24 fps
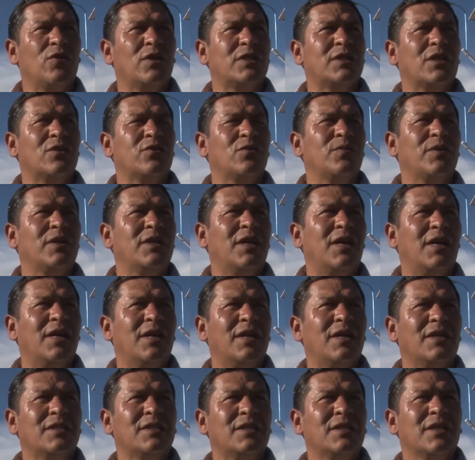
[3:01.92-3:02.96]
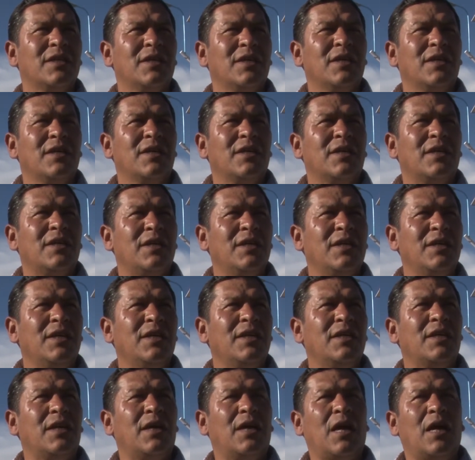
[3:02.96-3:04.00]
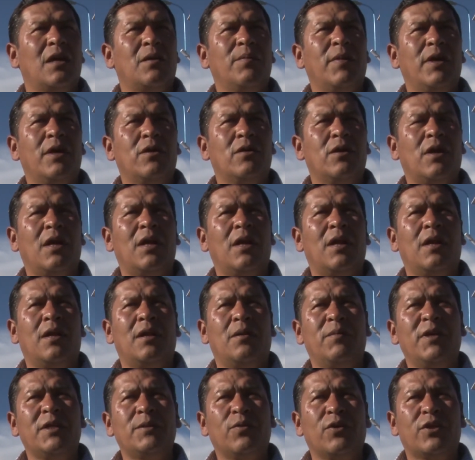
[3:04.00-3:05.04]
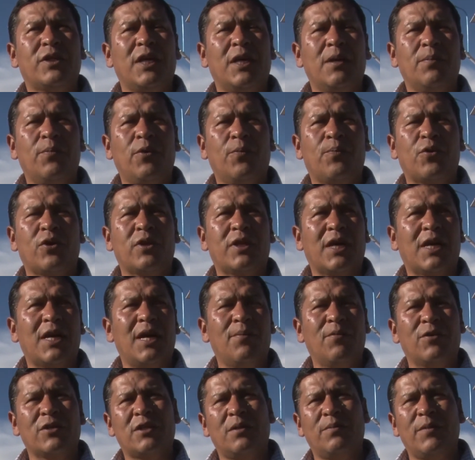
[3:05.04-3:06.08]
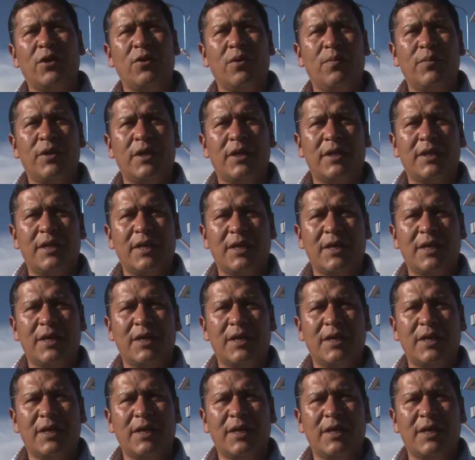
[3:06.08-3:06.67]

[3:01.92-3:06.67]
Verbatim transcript: nuestras luminarias y al, mismo tiempo protejamos el medio ambiente.